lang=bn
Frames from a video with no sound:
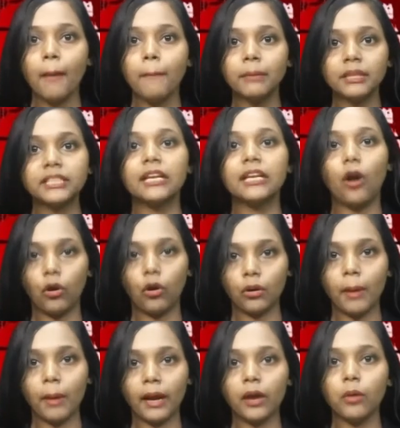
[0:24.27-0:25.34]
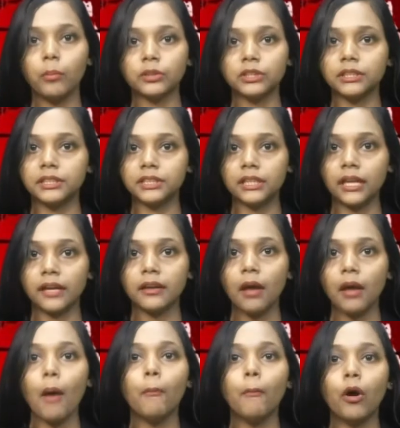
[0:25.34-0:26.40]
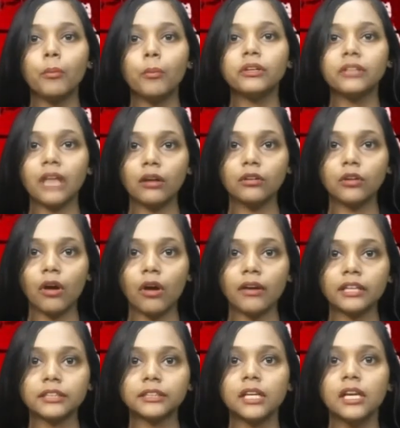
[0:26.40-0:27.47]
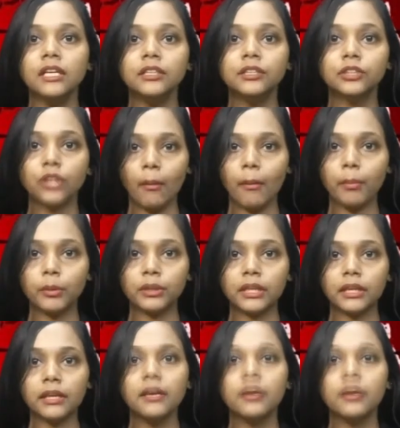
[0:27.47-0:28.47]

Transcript: মিছিলের অগ্রভাগে উপস্থিত ছিলেন বরংপুর টাউন কংগ্রেস সভাপতি